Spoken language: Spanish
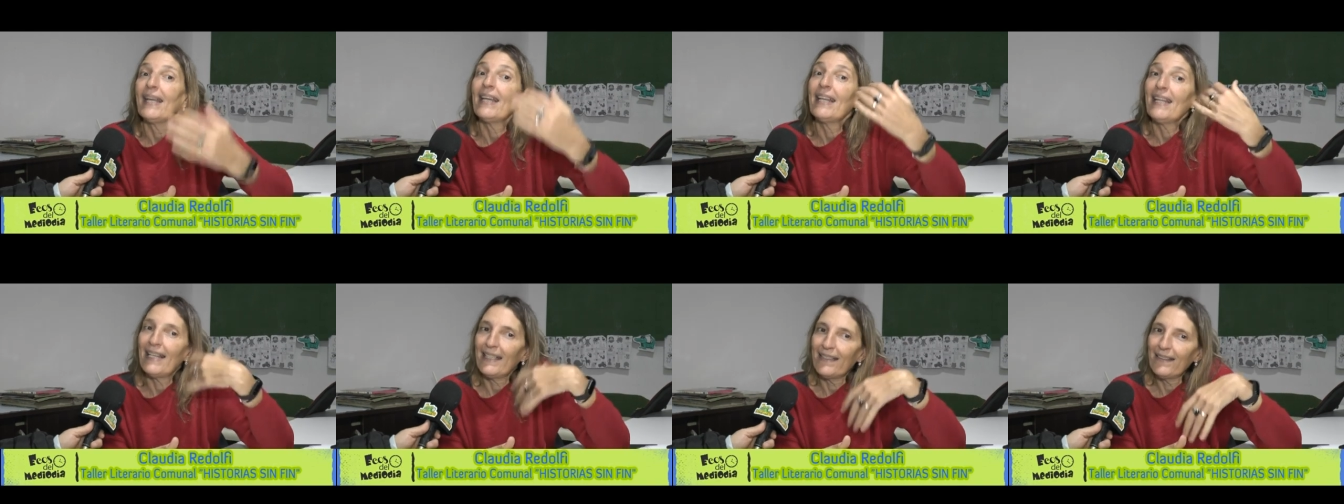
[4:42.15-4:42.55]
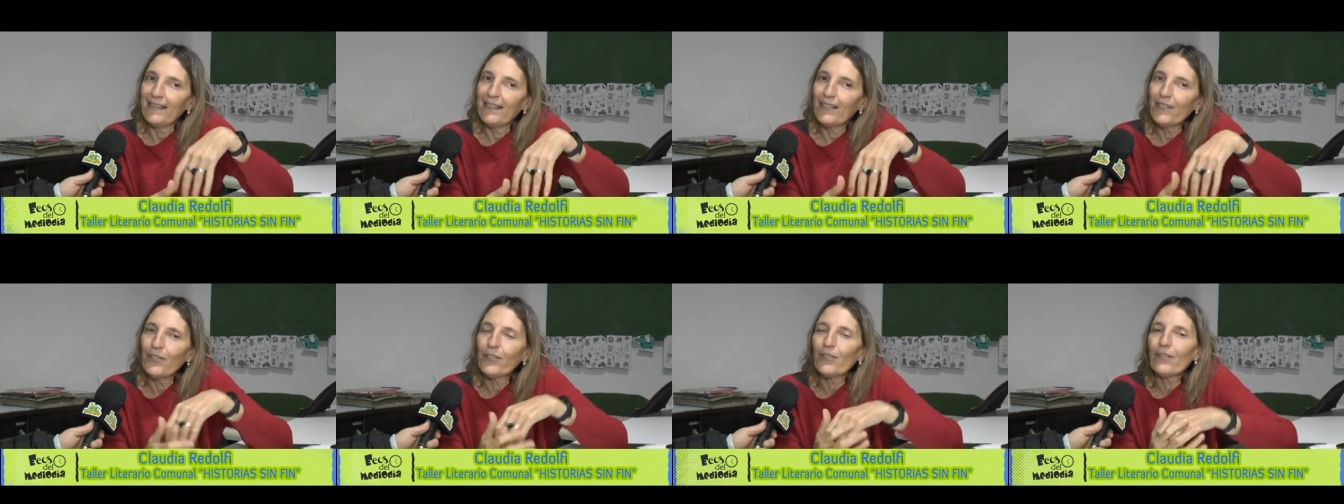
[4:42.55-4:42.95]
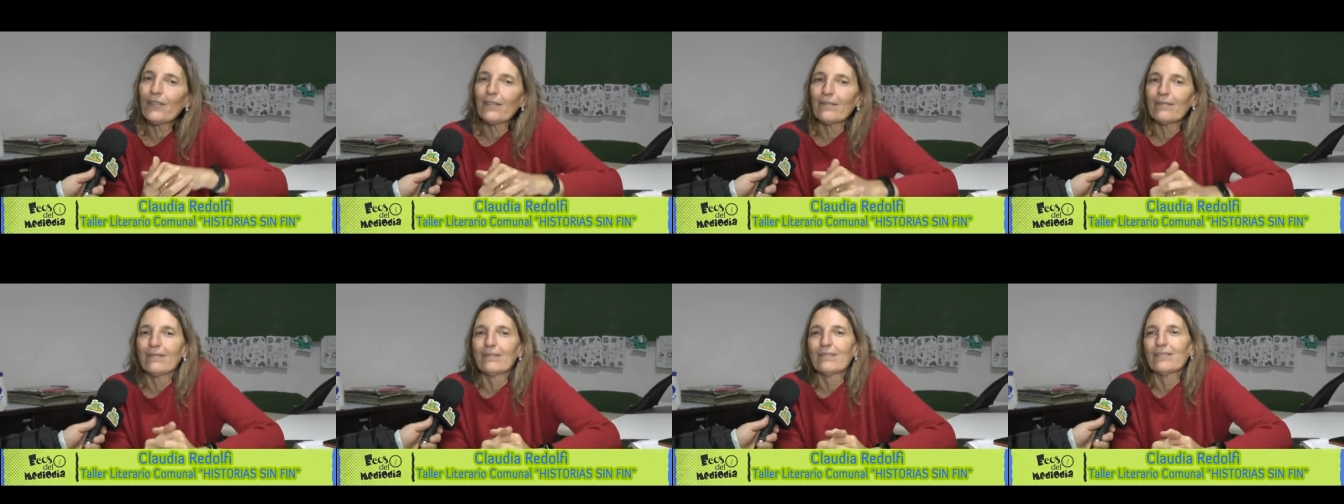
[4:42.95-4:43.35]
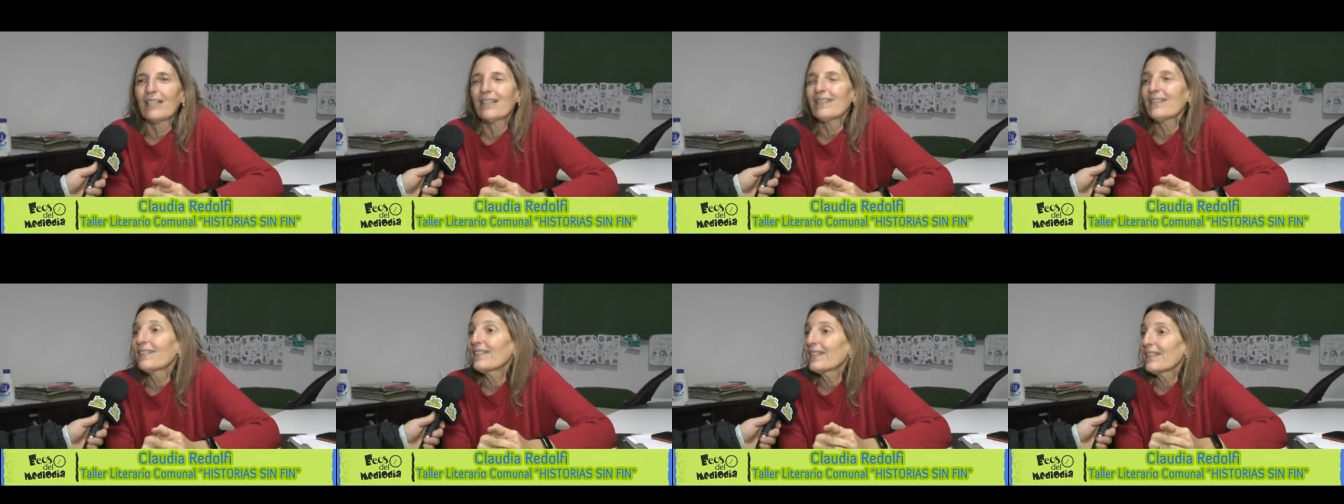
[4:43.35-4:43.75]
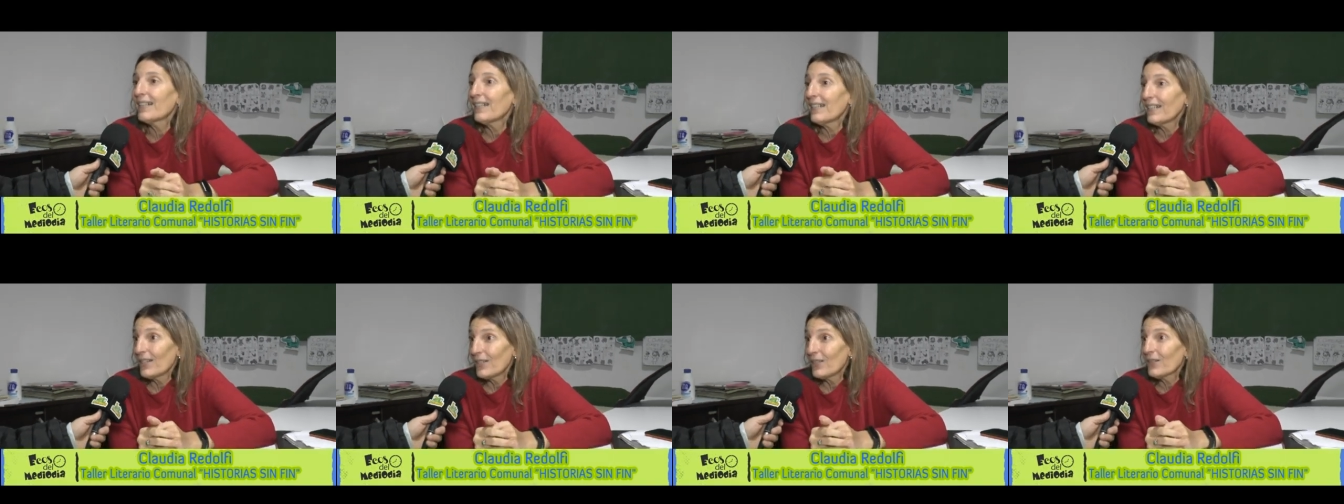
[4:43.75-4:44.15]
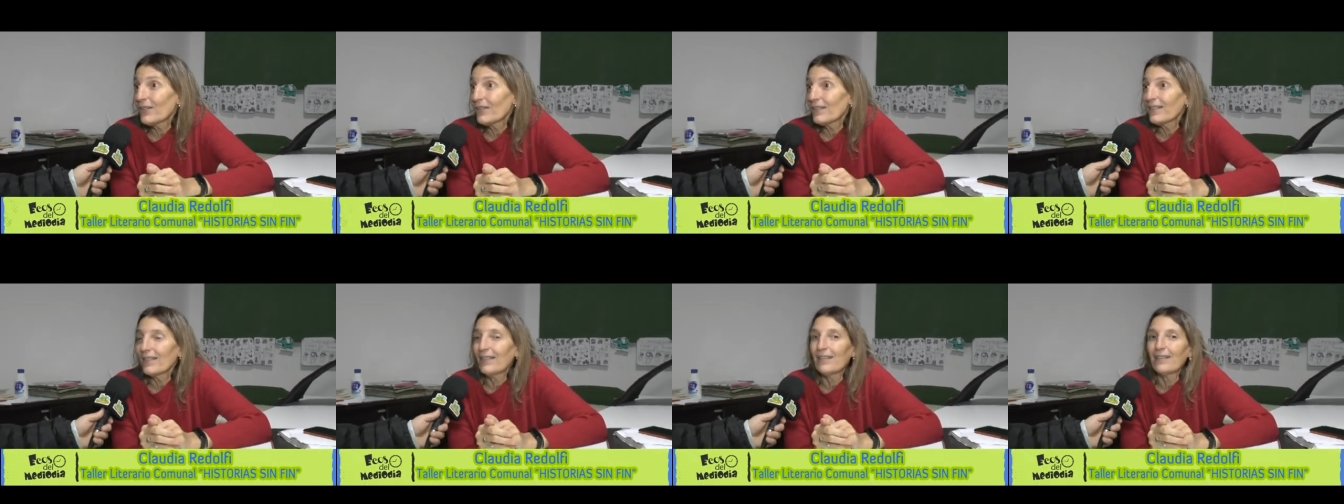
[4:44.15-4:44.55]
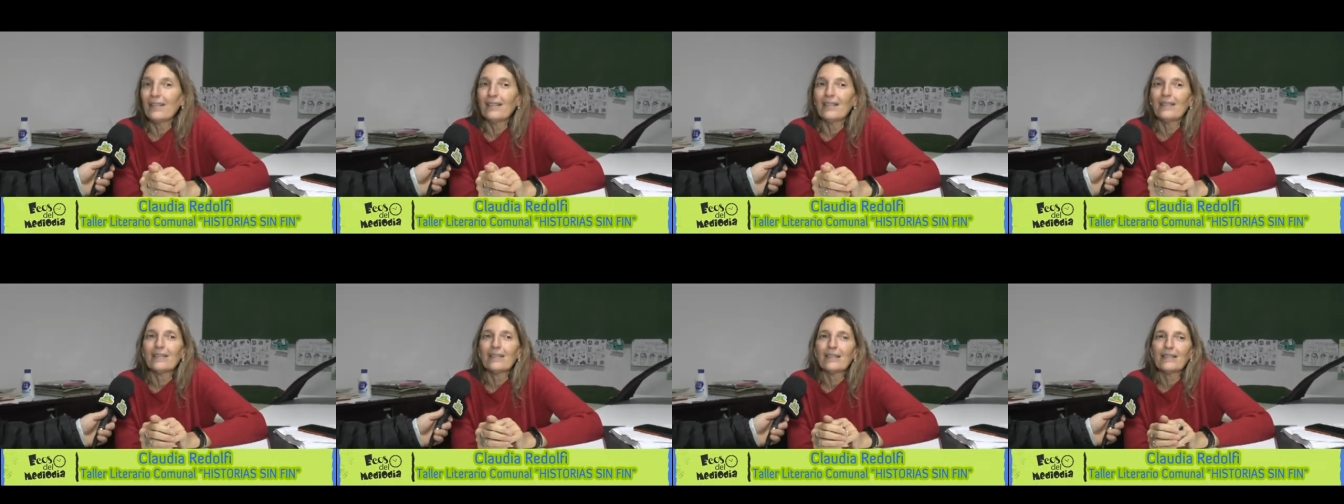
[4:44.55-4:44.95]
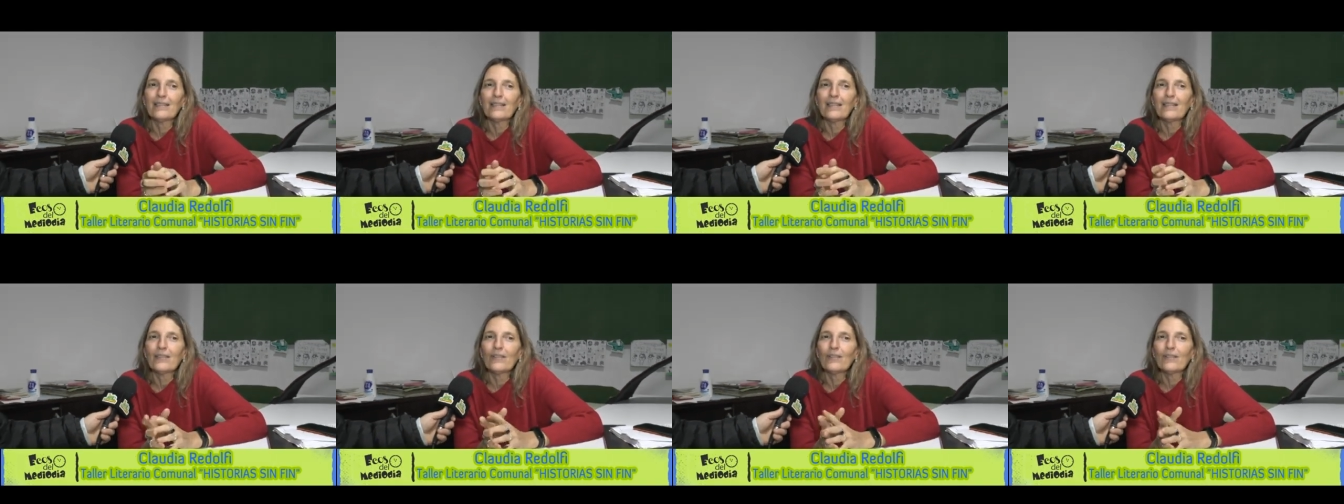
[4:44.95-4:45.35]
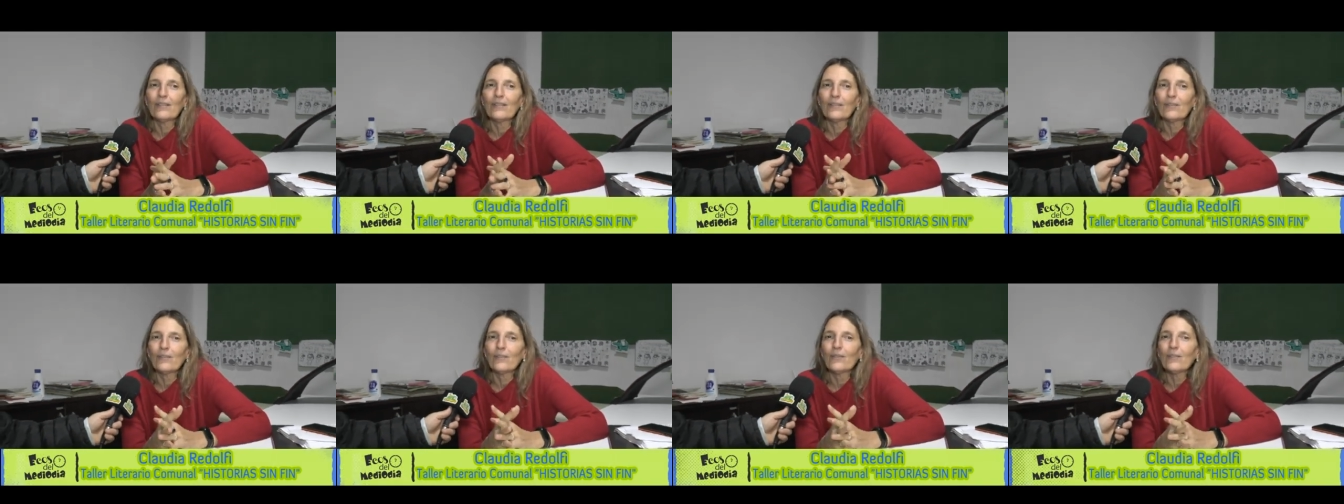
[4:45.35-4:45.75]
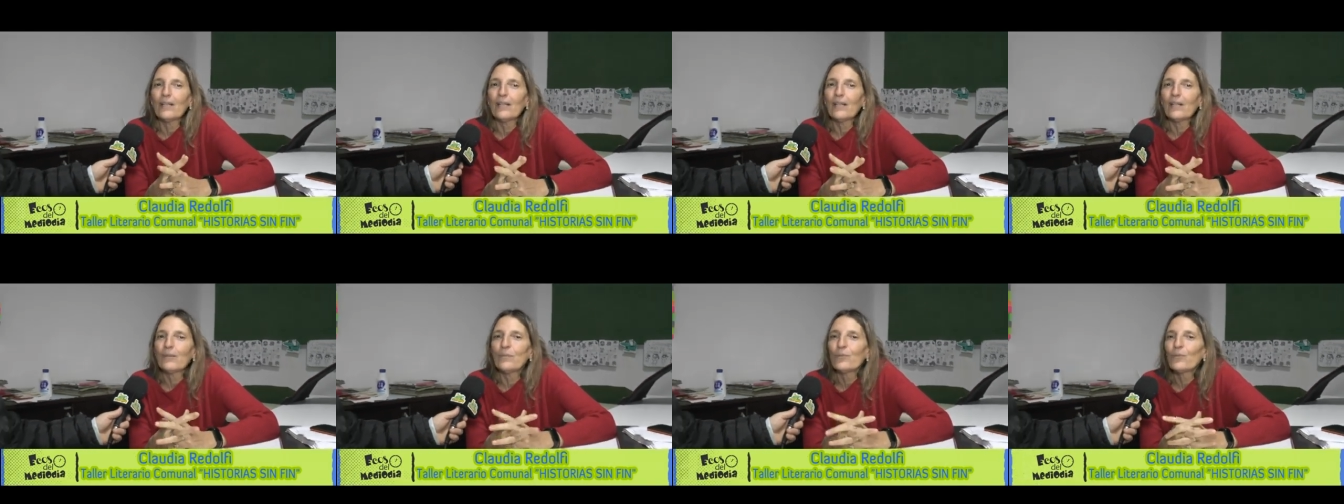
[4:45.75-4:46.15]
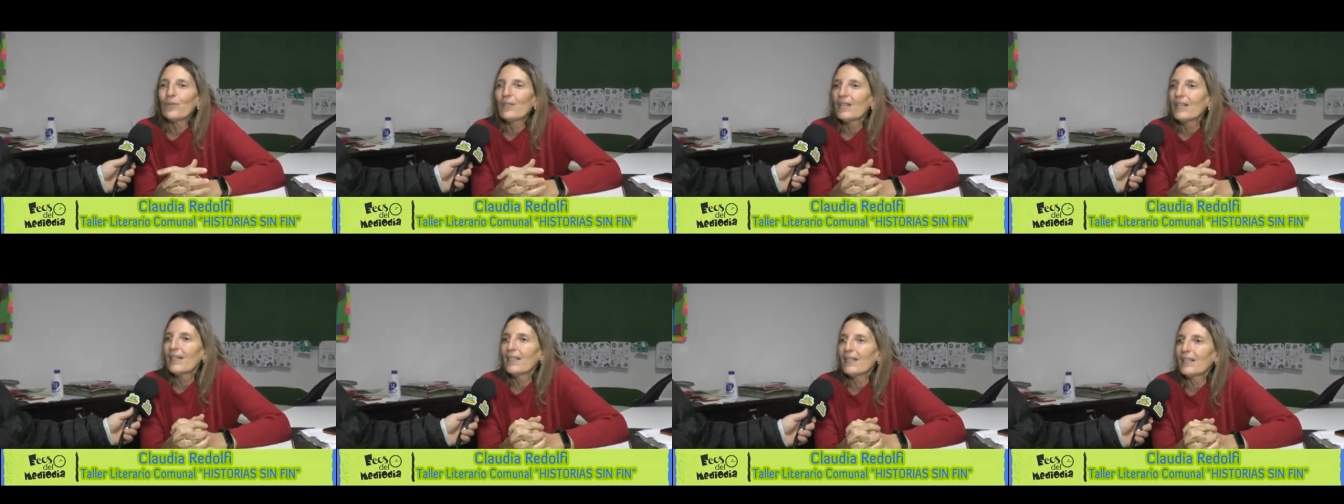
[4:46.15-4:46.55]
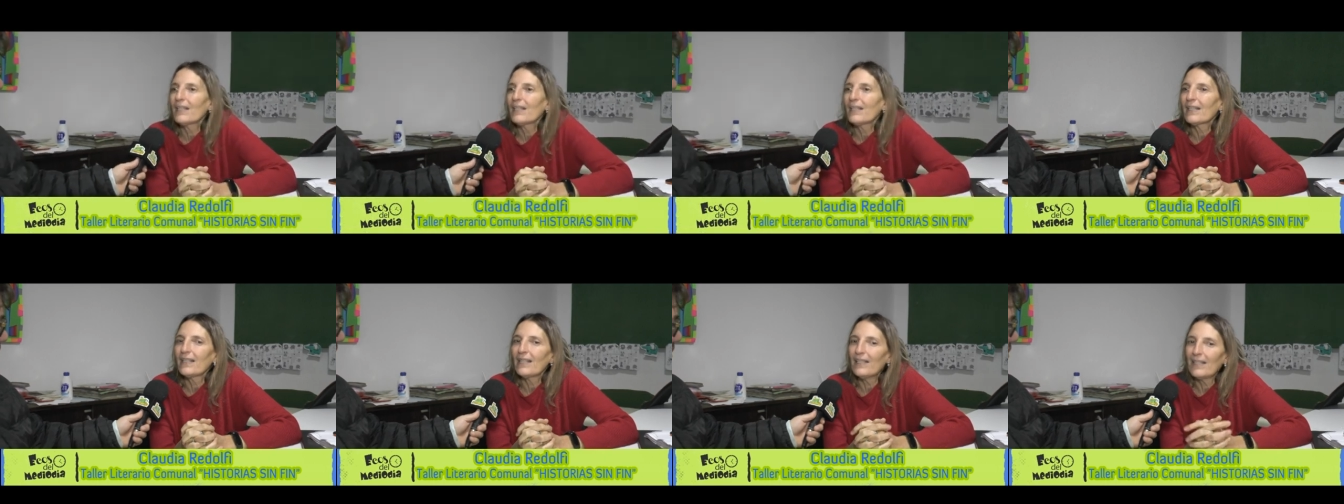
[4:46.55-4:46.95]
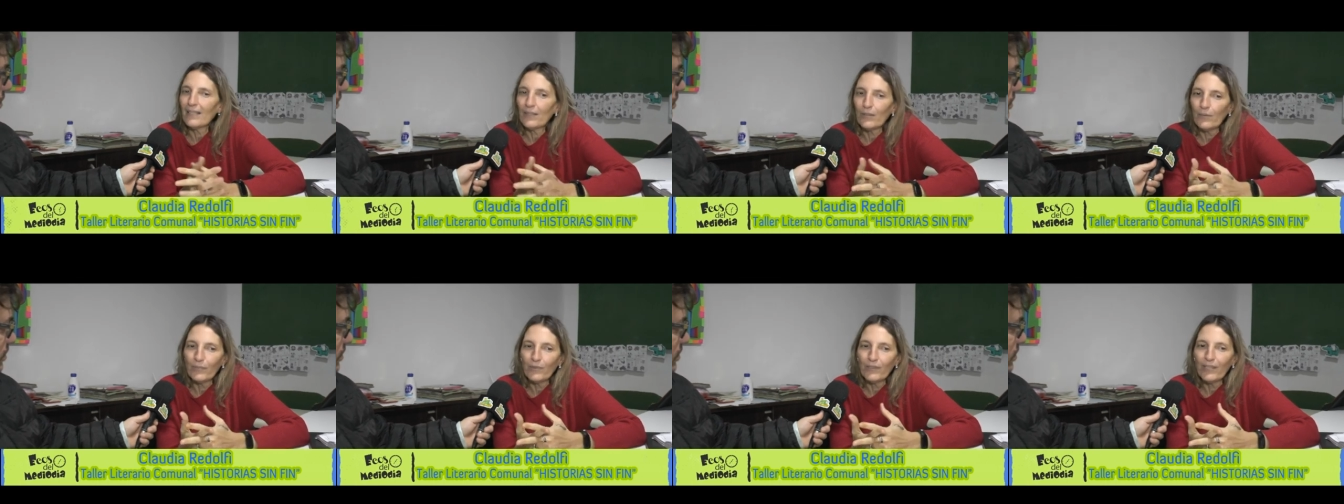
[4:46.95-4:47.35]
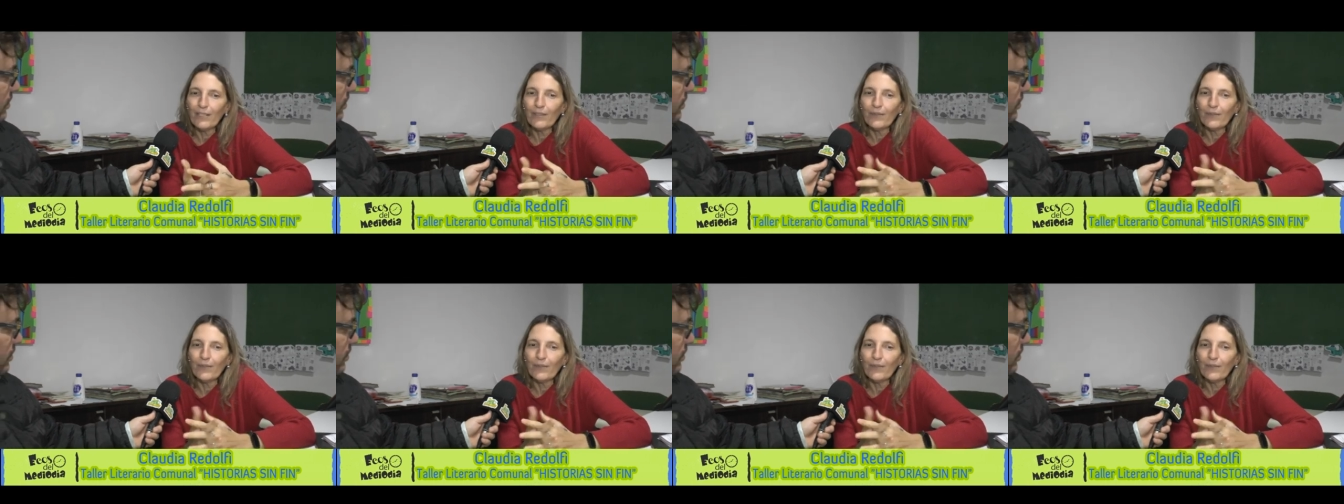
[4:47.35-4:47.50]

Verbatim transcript: el anterior, ya hace tres años, este es el tercer año que estoy con la comuna y que la comuna